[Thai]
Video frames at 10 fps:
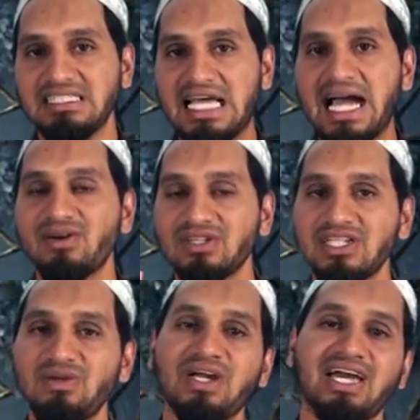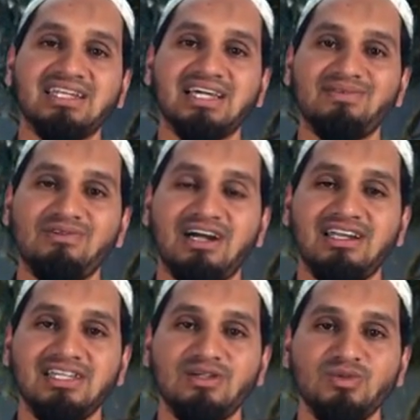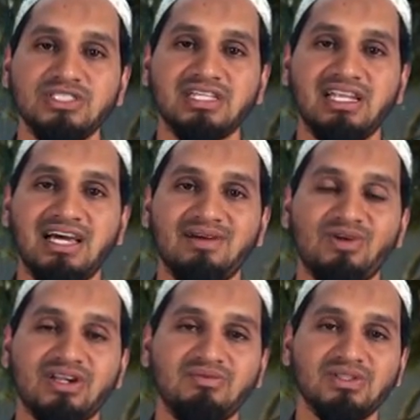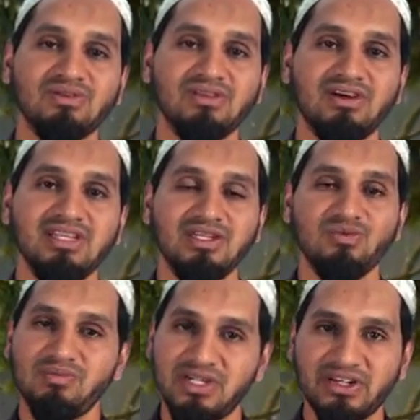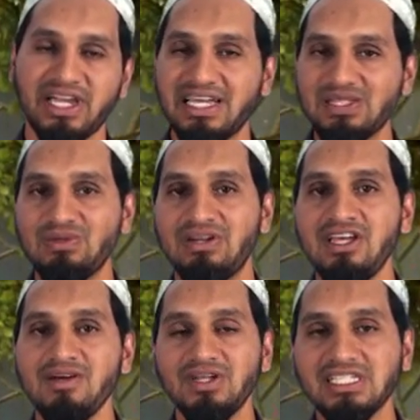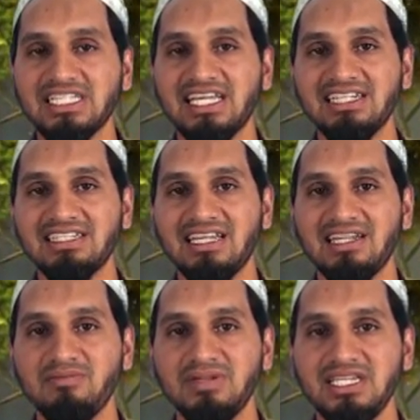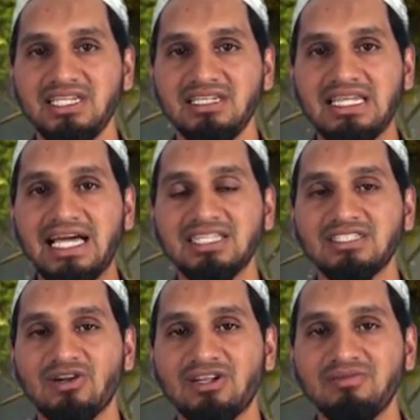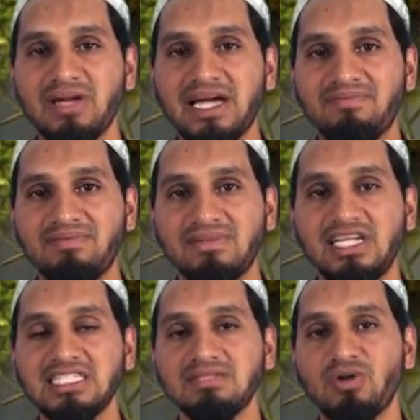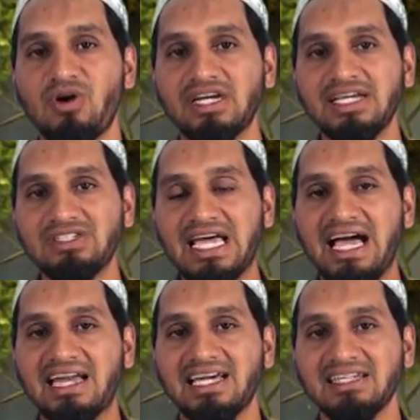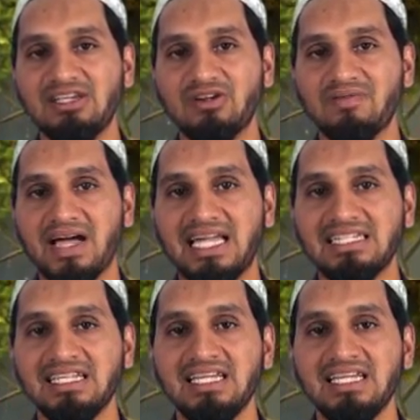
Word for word: ยาวเท่าๆกันนะครับว่าอะลัยกุมุสสลามวะราะห์มะตุลลอฮิวะบารากาตุเพราะฉะนั้นท่านนบีได้สอนแบบได้บอกแนวทางนะฮะเกี่ยวกับการ